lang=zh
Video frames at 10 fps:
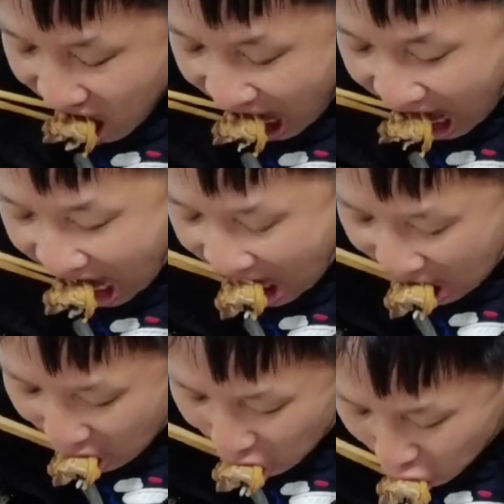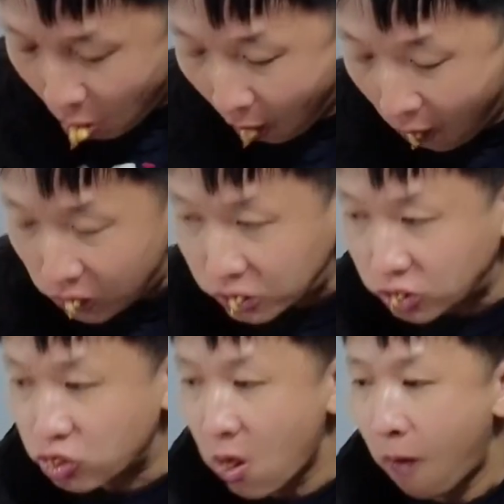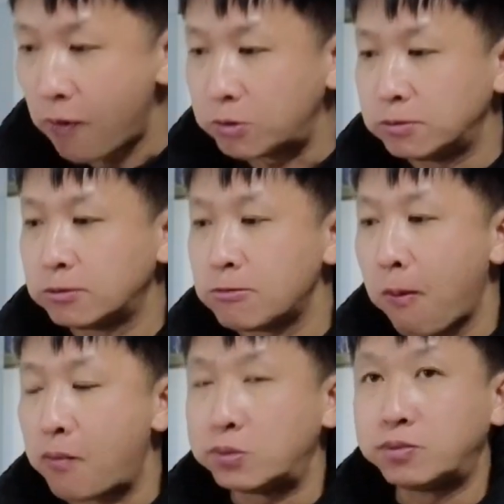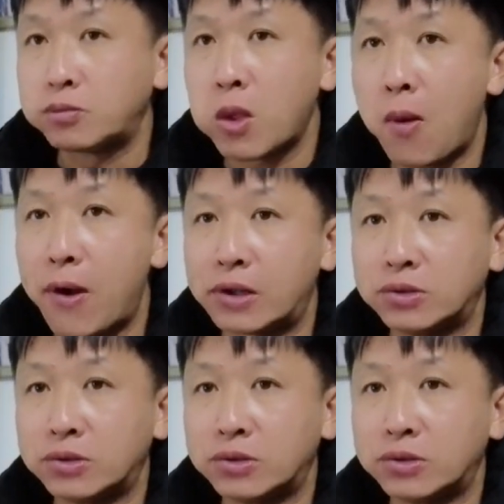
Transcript: 们弄。它晚上睡觉就比较暖和一点了。嗯。